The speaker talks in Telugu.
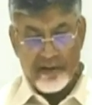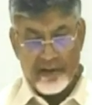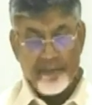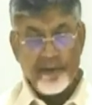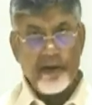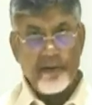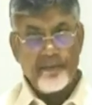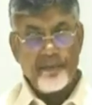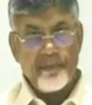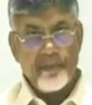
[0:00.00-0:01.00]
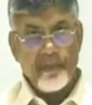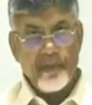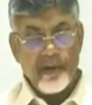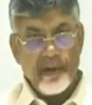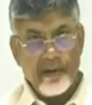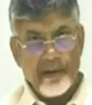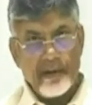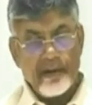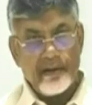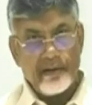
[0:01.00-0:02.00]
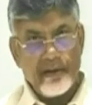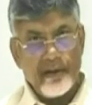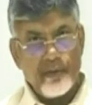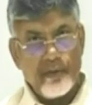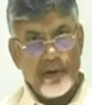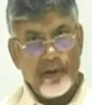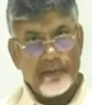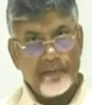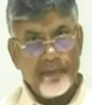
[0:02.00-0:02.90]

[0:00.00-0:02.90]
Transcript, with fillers: చనిపోయారు అంటే కేసులు ఎక్కువ ఉన్నా